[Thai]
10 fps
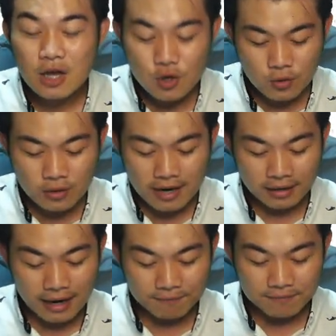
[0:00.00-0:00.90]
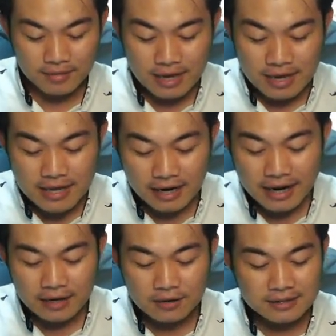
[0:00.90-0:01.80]
ทุกท่านครับ ยังไง
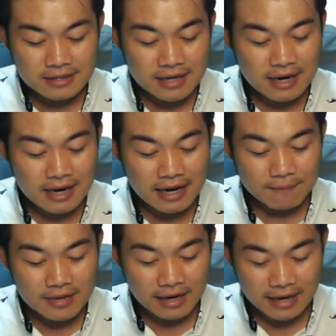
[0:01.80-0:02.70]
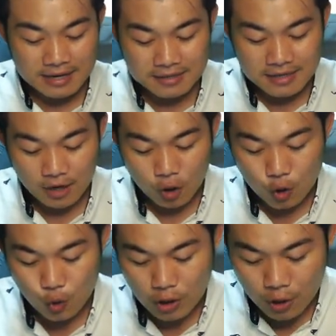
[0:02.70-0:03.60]
ก็เสียนะครับยังไงเสียก็
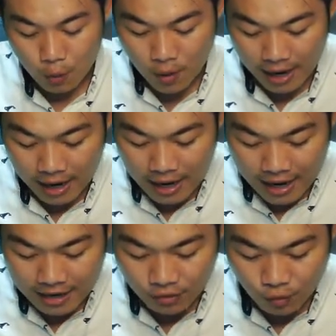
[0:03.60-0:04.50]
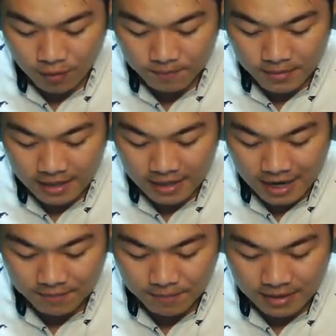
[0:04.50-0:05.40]
รู้ แล้วว่าไอตัว B นั้น
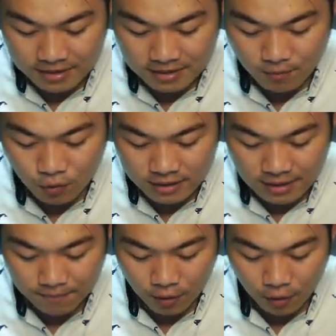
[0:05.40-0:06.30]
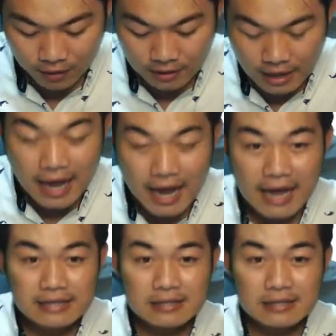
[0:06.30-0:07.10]
เป็น smooth support ไอ้ส